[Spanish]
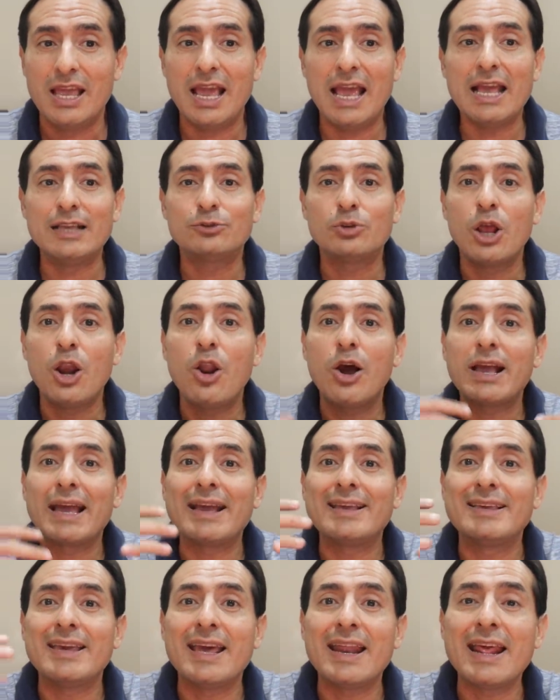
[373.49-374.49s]
Eso es lo
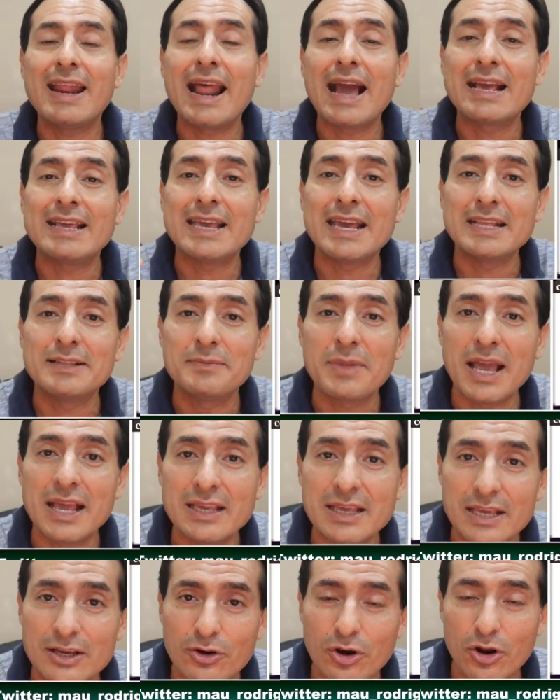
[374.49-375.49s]
que quieren aquí en
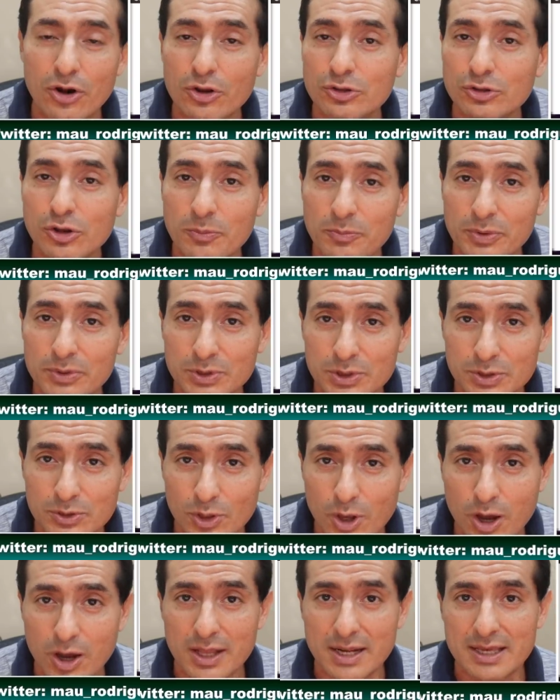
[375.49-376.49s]
México los
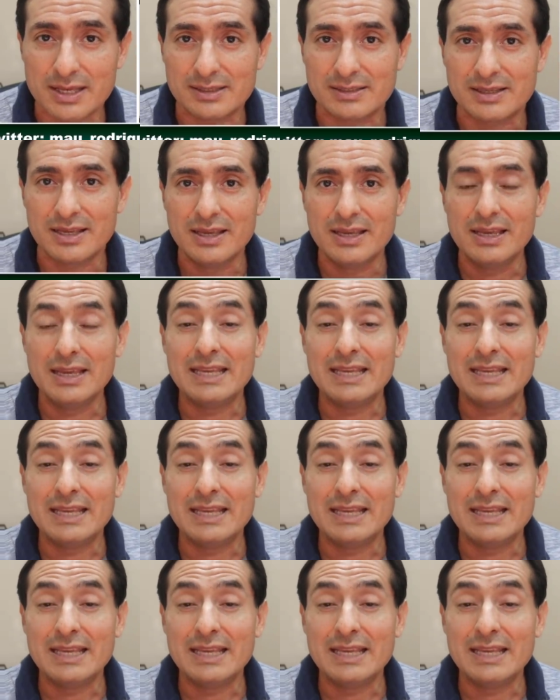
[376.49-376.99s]
opositores.